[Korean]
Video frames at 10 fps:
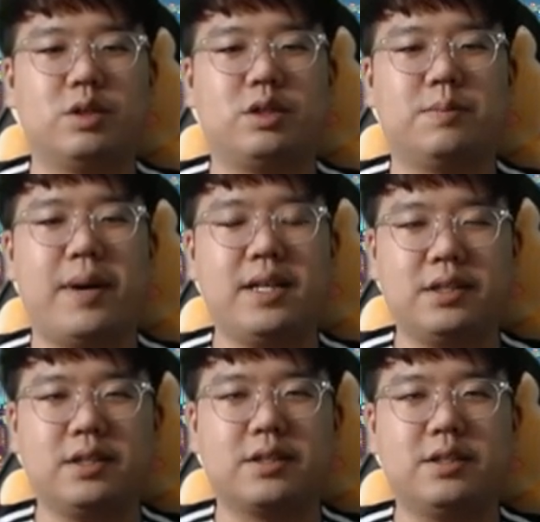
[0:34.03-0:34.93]
시즌
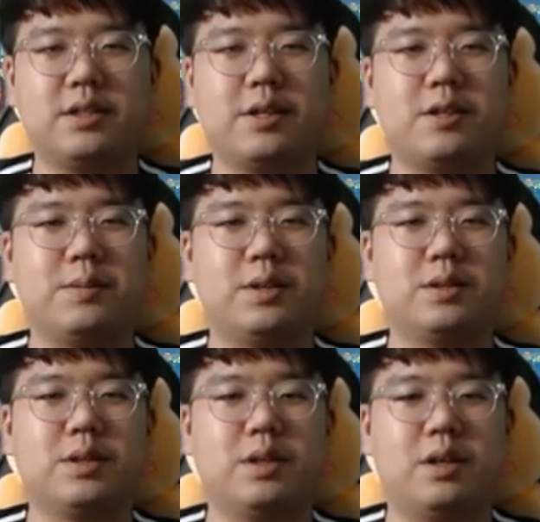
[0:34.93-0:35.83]
8승을
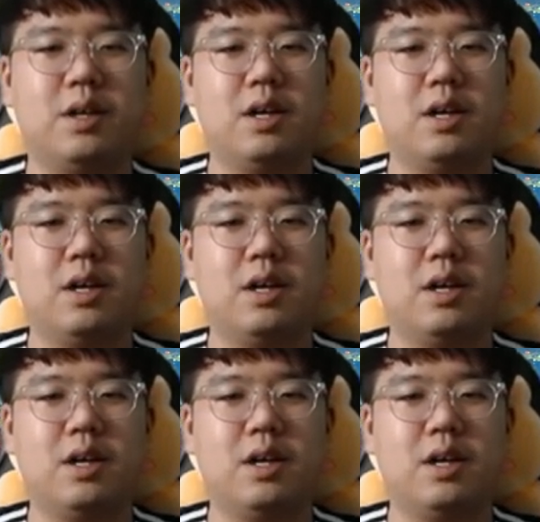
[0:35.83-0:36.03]
챙기면서